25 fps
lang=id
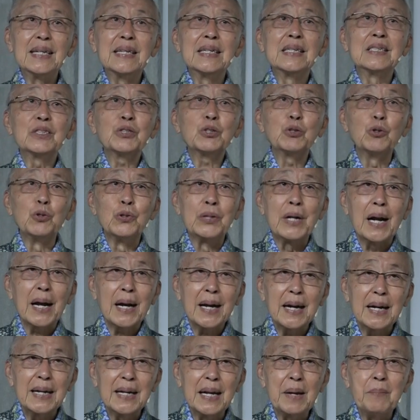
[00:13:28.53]

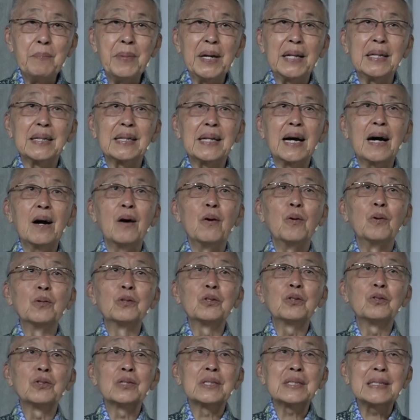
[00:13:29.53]
Saudara diminta
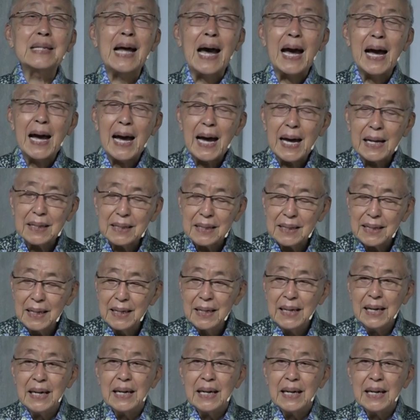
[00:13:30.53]
untuk taat